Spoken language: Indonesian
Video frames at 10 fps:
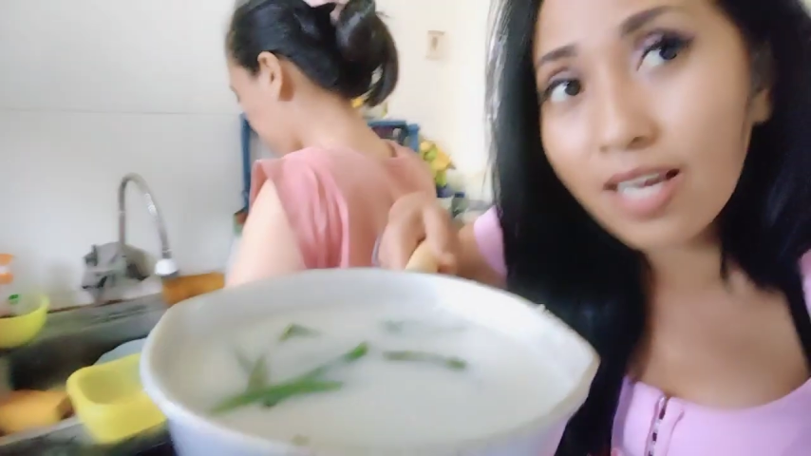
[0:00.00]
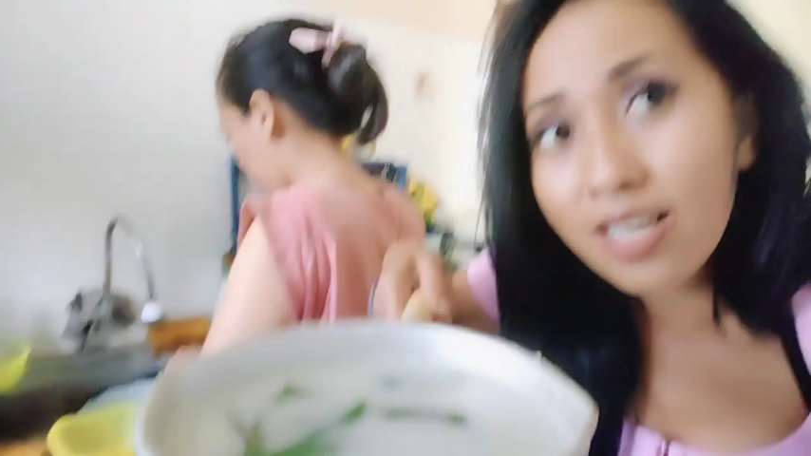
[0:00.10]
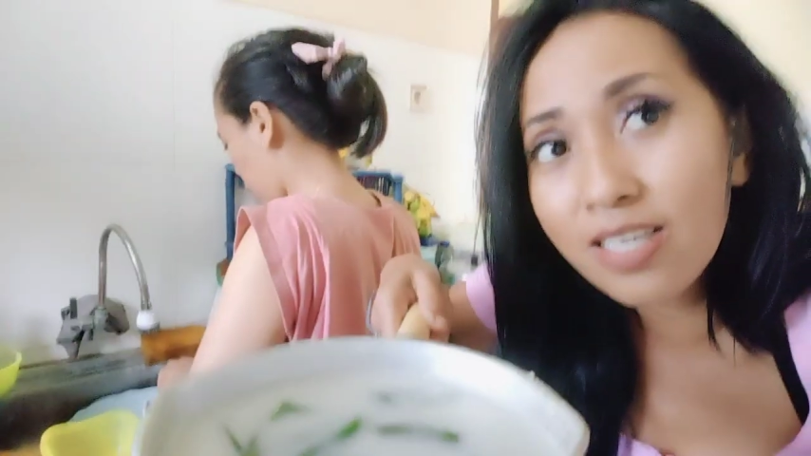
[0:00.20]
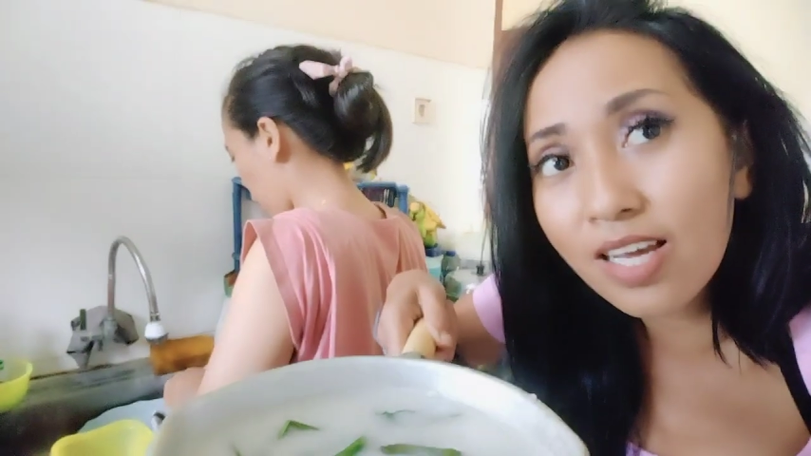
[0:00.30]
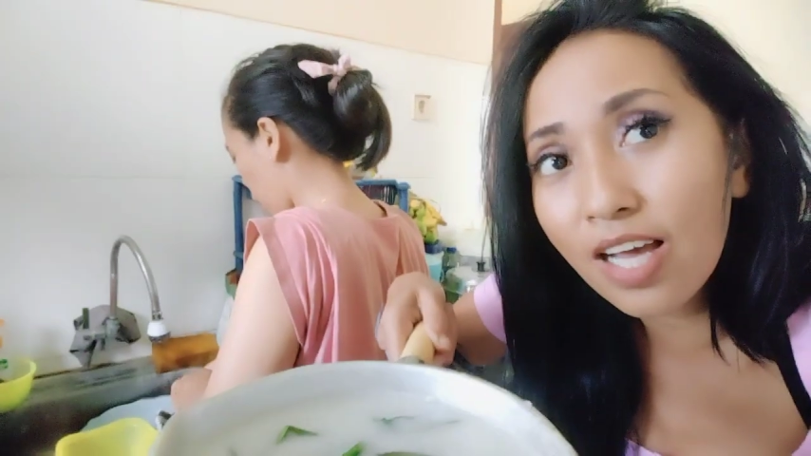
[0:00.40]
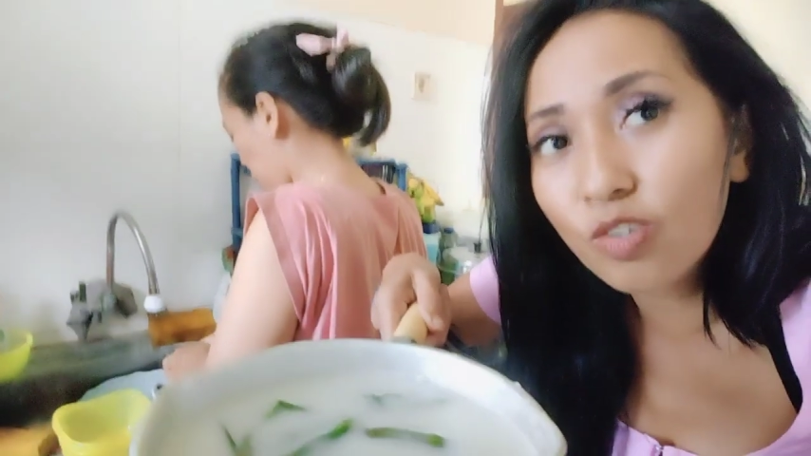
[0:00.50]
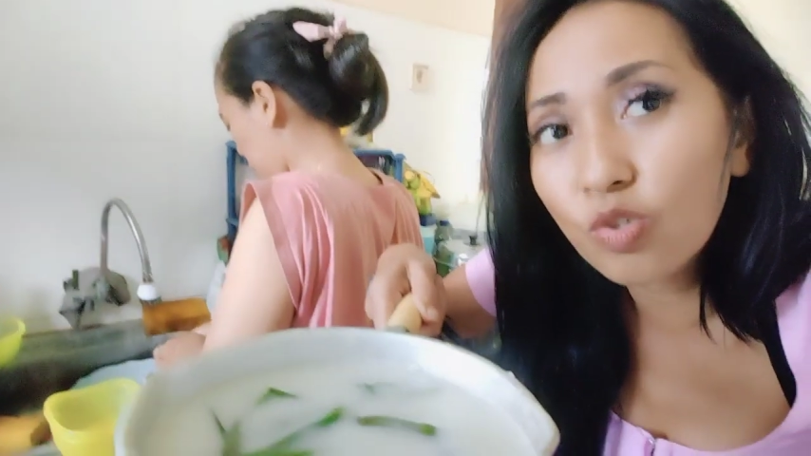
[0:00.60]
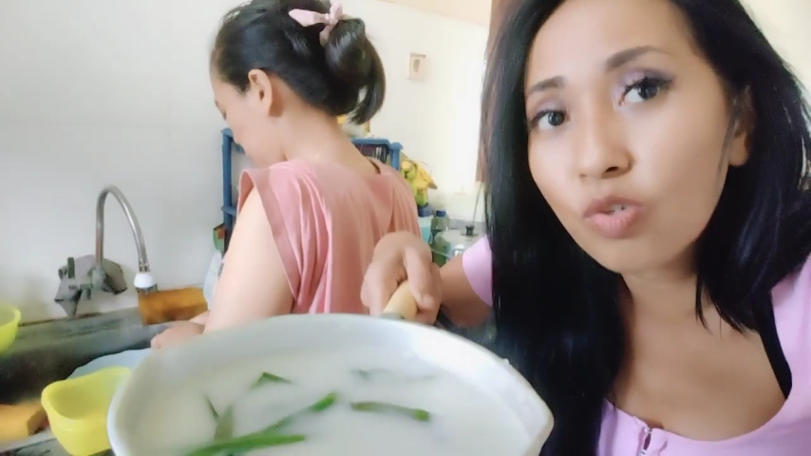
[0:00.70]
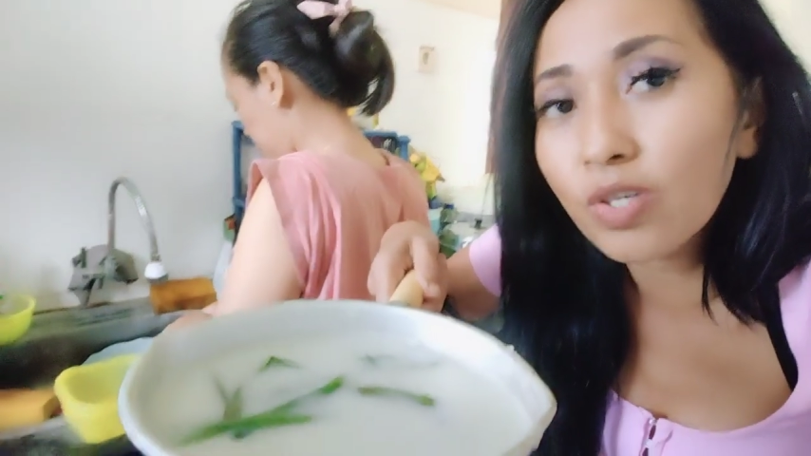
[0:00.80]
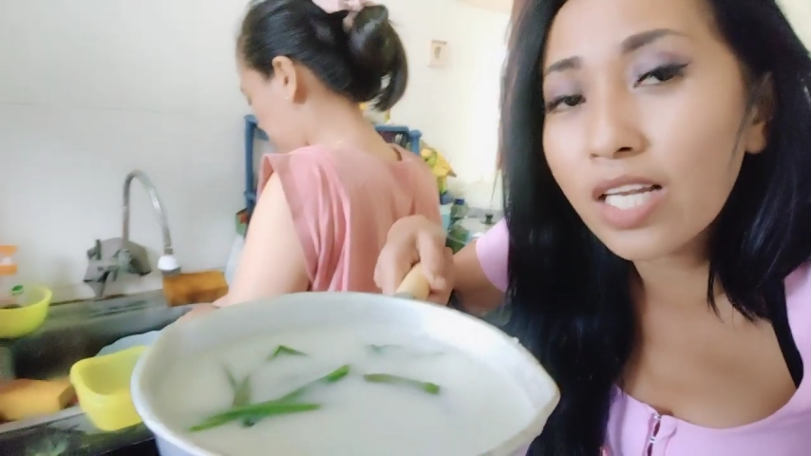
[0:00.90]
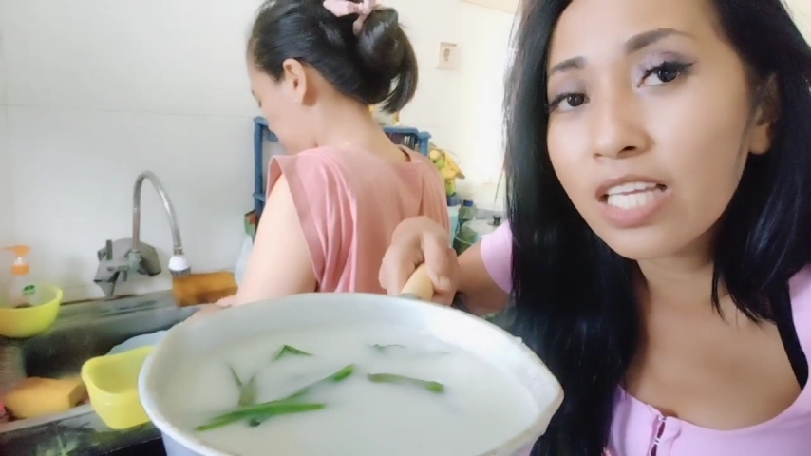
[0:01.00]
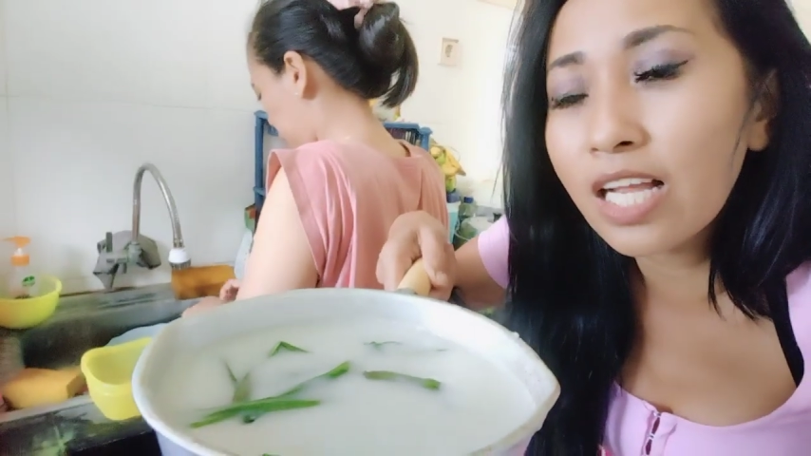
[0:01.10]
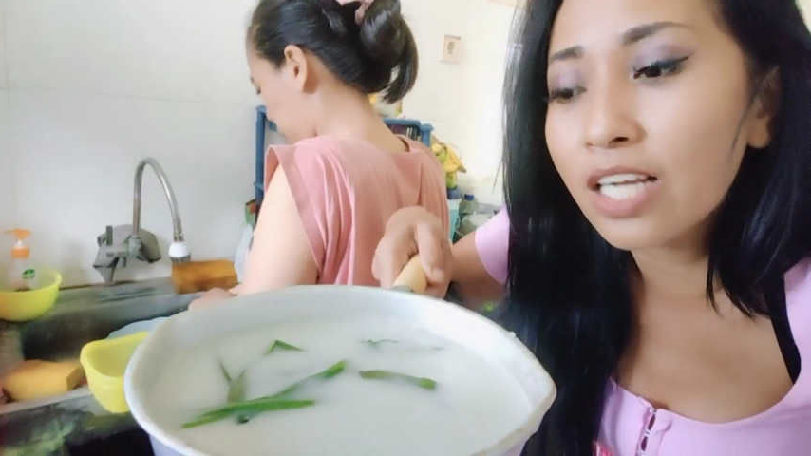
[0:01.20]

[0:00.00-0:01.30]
ya, guru kalian